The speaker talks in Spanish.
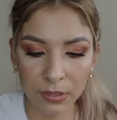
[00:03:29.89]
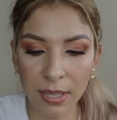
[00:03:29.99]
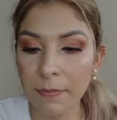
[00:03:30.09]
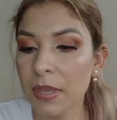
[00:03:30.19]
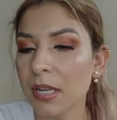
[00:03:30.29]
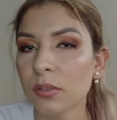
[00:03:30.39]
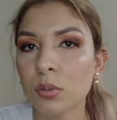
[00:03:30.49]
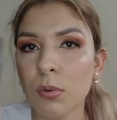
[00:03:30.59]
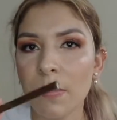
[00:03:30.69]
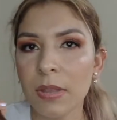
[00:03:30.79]
También
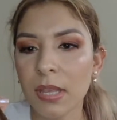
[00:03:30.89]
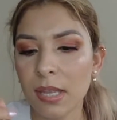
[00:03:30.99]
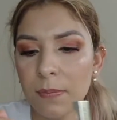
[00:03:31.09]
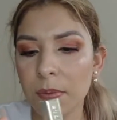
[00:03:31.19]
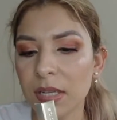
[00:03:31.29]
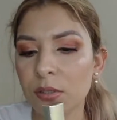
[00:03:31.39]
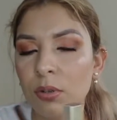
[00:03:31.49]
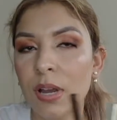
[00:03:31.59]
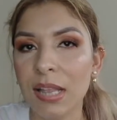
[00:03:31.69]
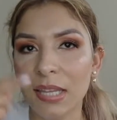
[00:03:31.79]
estuvo a mitad de
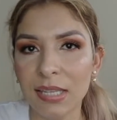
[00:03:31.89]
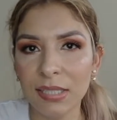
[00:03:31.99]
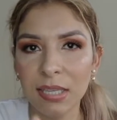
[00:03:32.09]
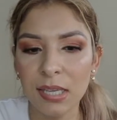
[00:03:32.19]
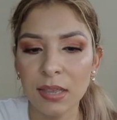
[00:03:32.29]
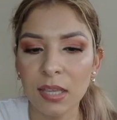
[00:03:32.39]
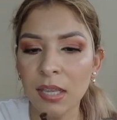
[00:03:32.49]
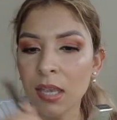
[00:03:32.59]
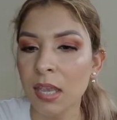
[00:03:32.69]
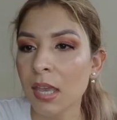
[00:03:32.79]
precio al día siguiente.